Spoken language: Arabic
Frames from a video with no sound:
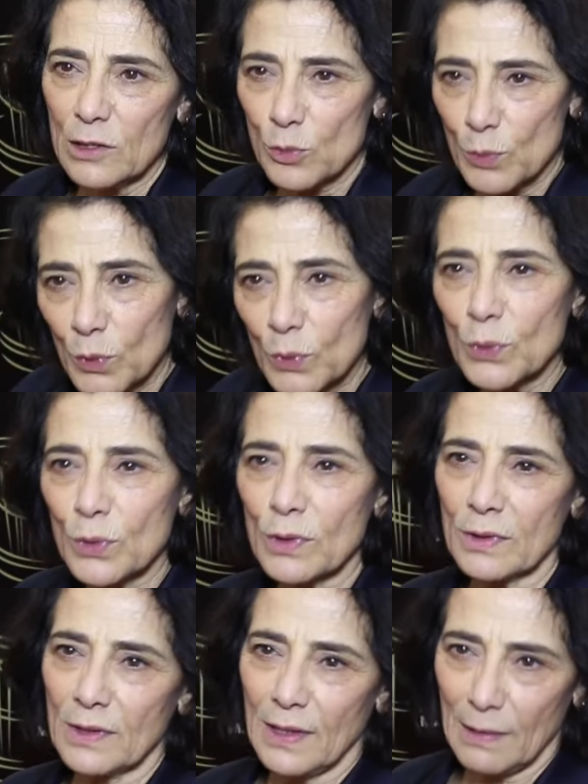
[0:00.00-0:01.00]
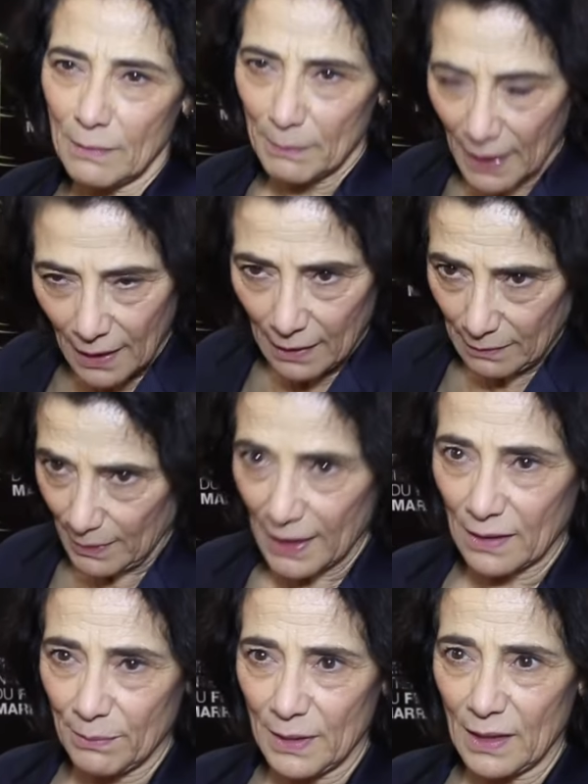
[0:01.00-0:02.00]
الجمهور
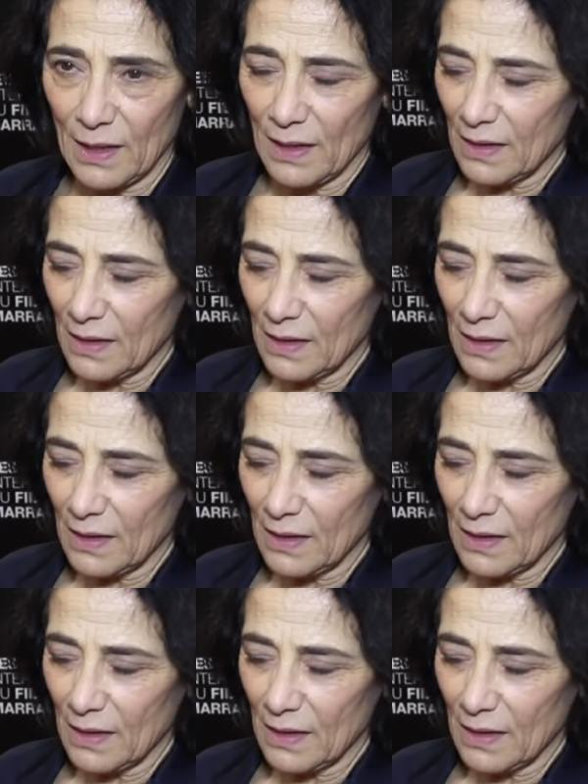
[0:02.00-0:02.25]
المغربي